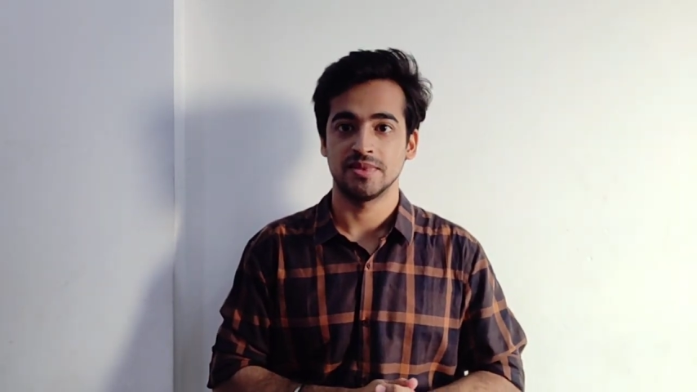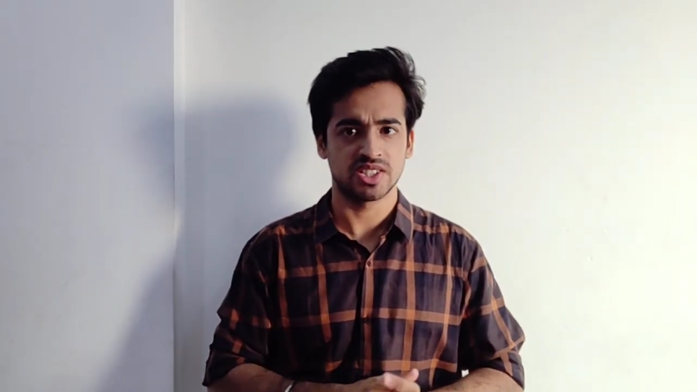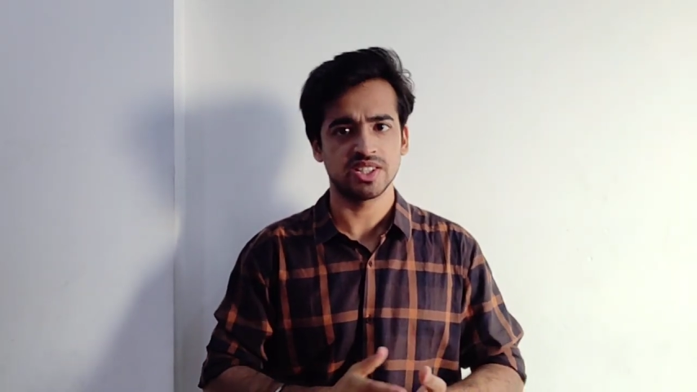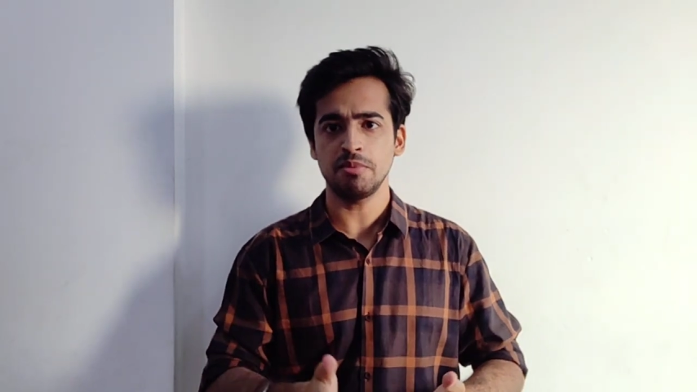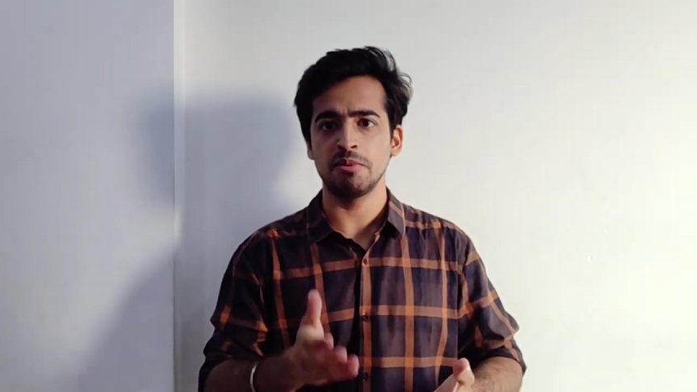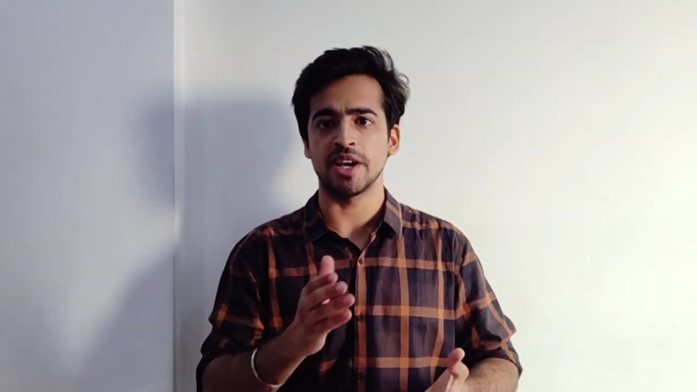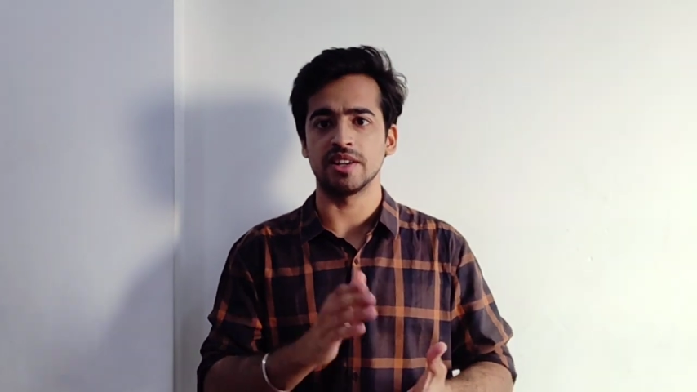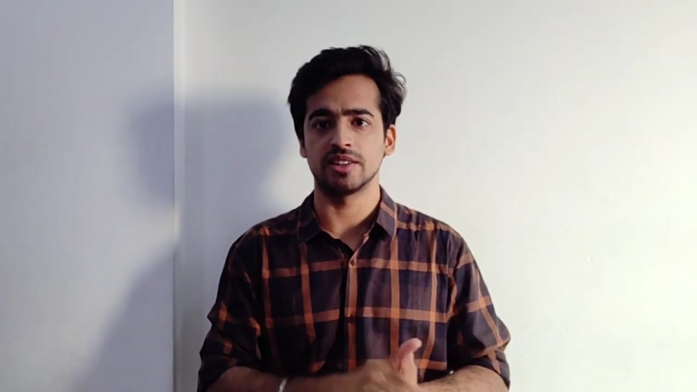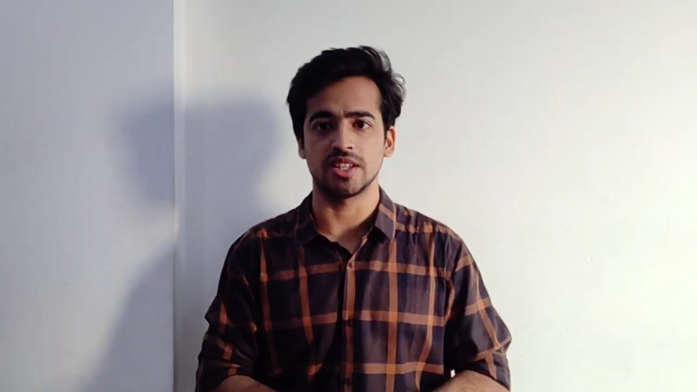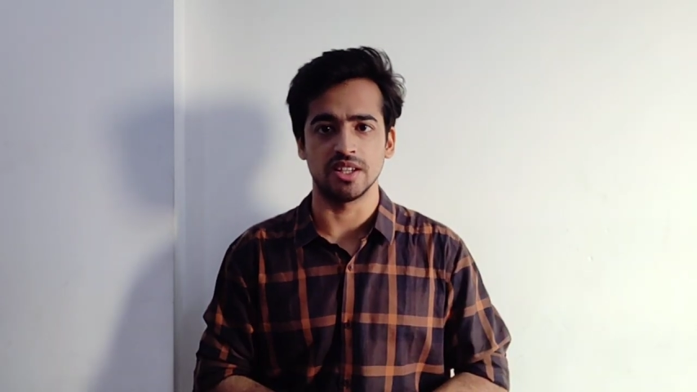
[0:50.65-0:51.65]
इसने भी
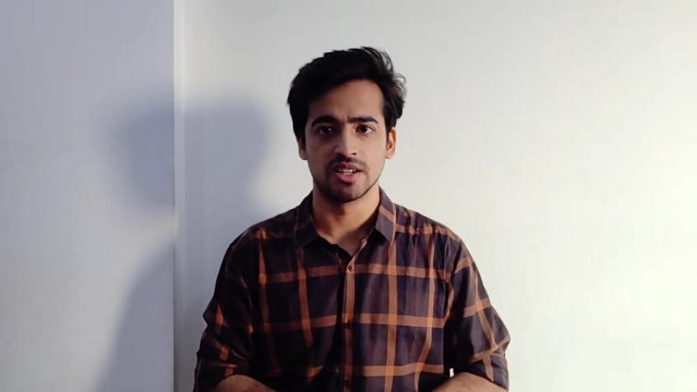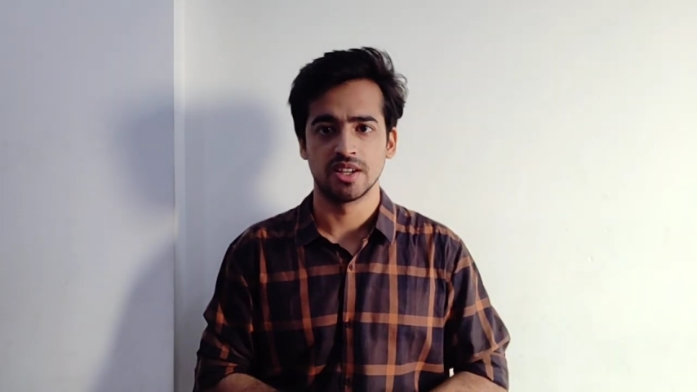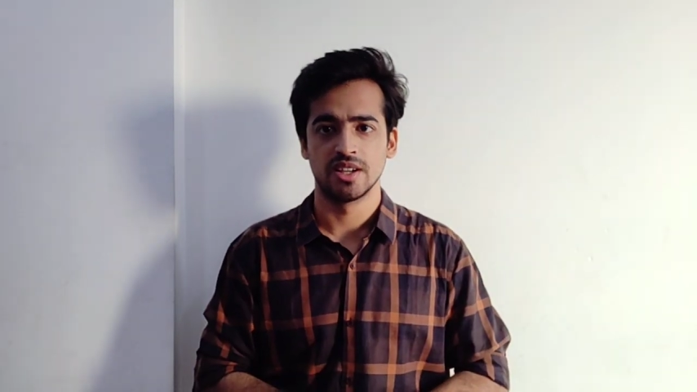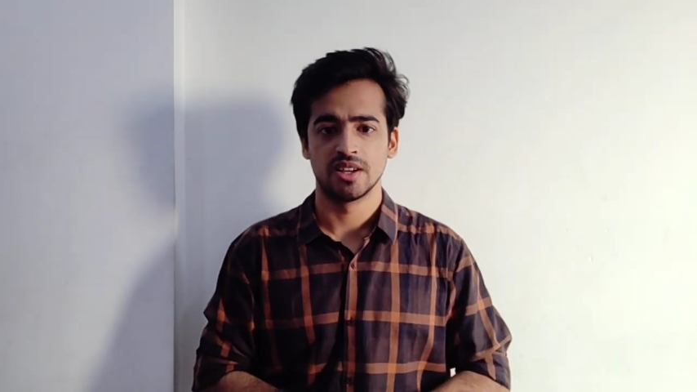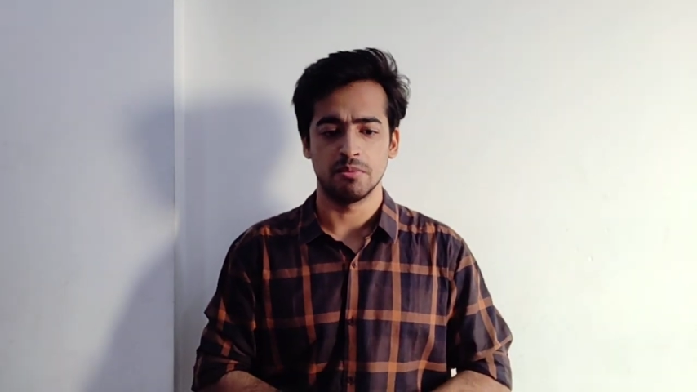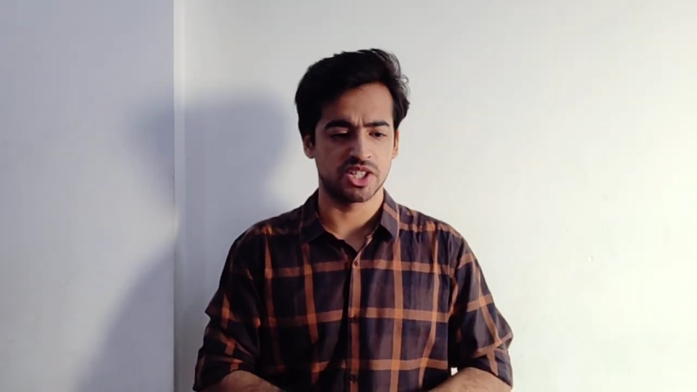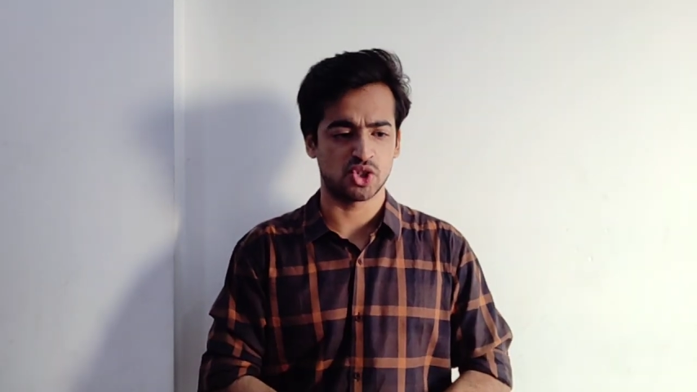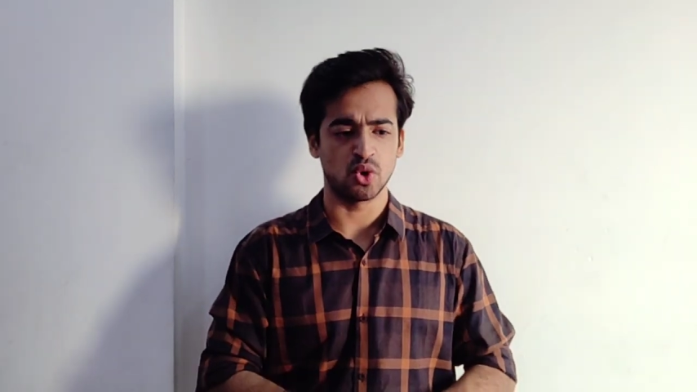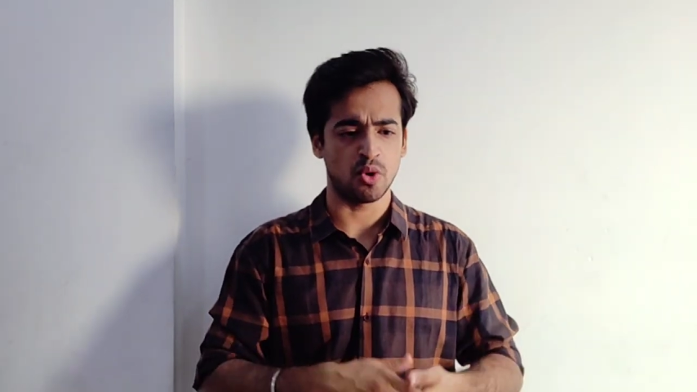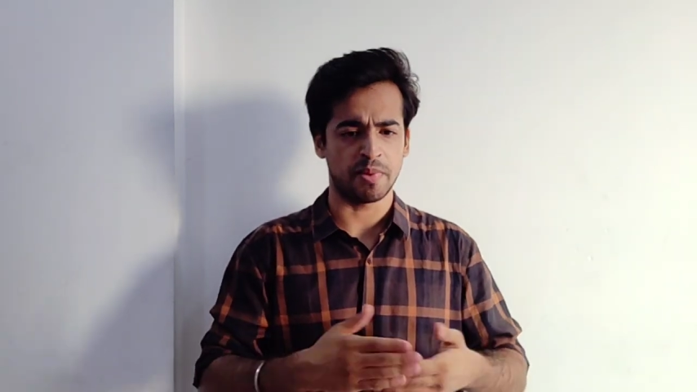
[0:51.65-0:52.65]
मेहनत की
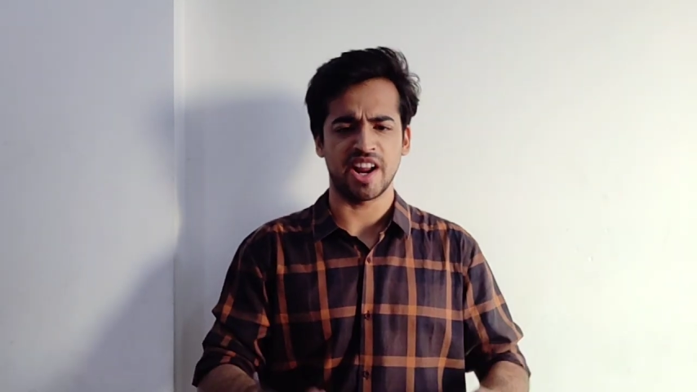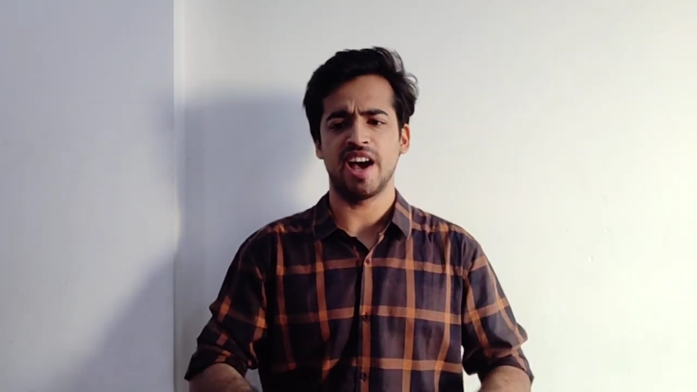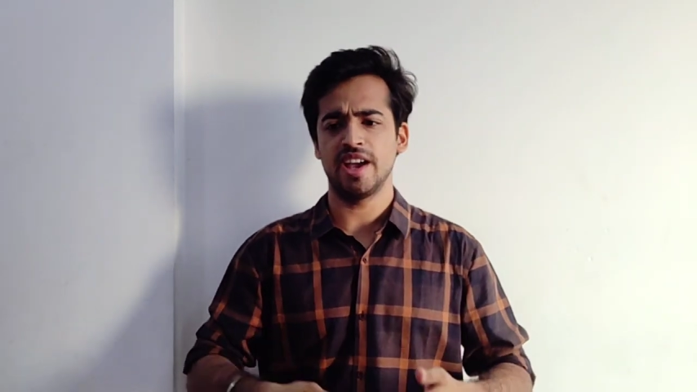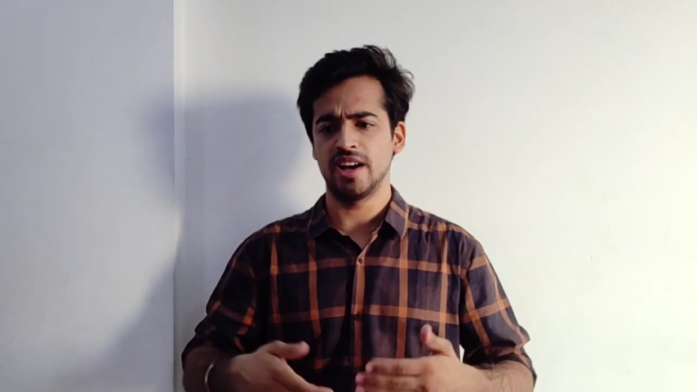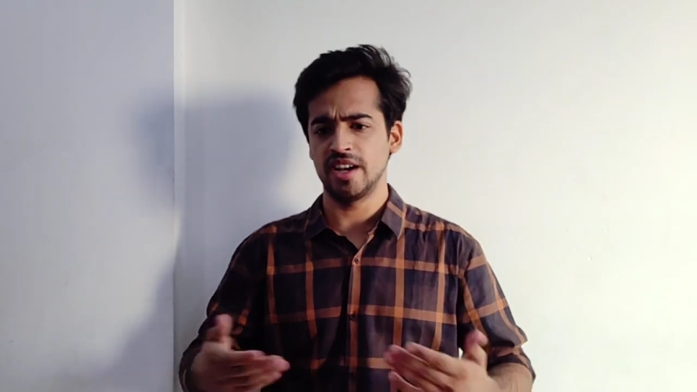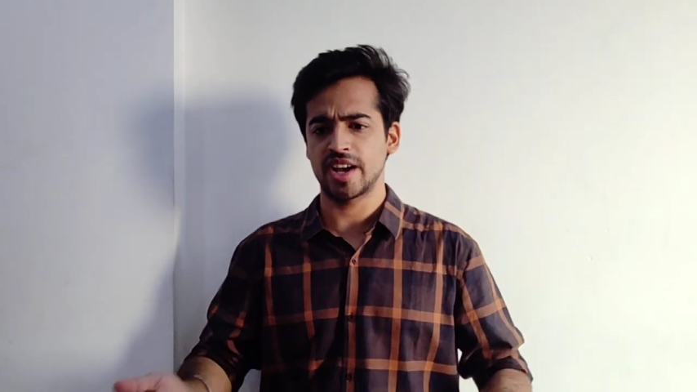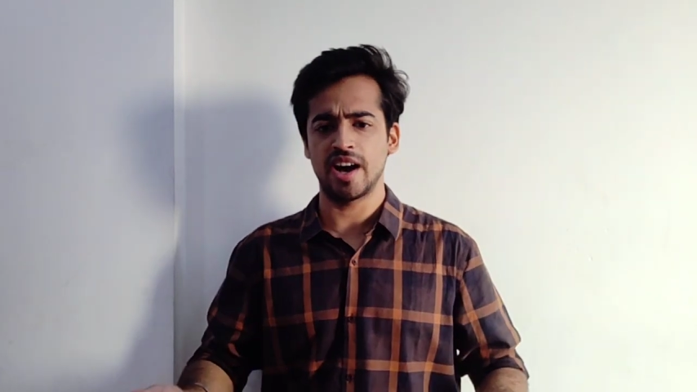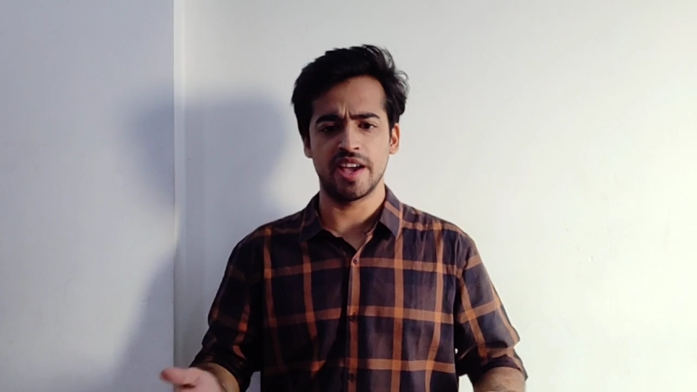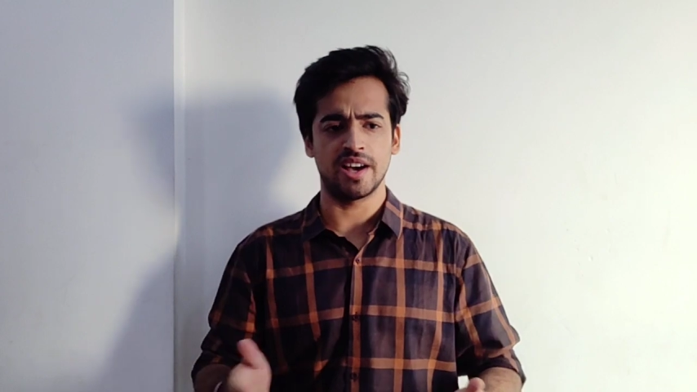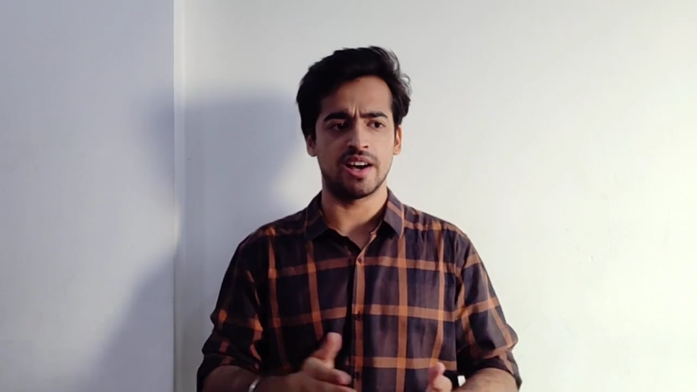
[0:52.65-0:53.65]
बच्चों को पढ़ाया
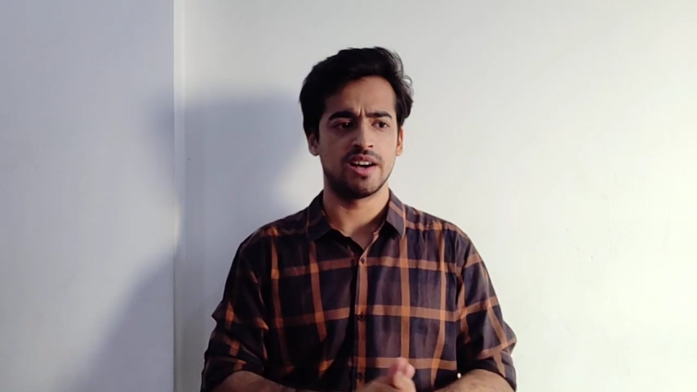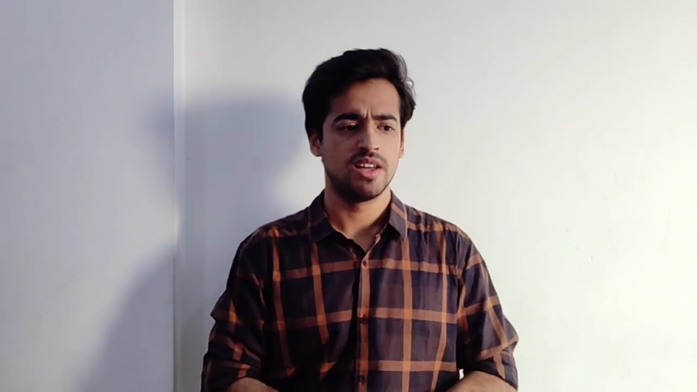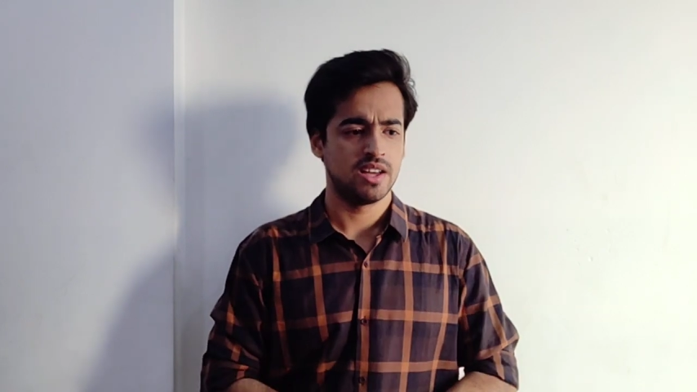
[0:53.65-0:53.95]
लिखाया आ,